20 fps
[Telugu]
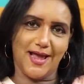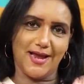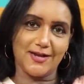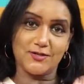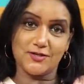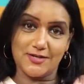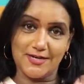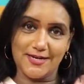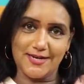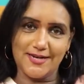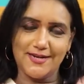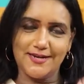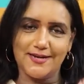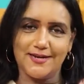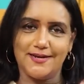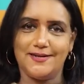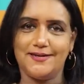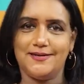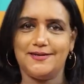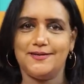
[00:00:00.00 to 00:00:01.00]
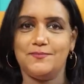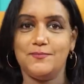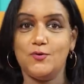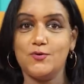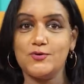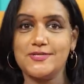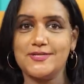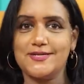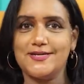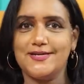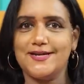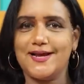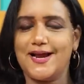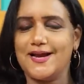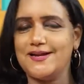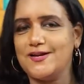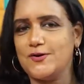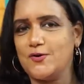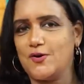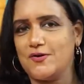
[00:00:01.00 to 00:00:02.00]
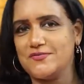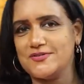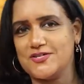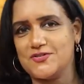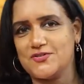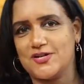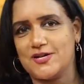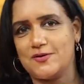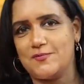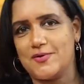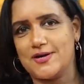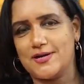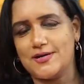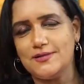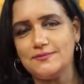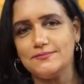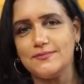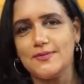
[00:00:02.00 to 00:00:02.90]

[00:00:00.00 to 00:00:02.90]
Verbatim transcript: యాక్చువల్లీ మ్యూజికల్ క్యాండిడ్ కాన్వర్సేషన్ అనమాట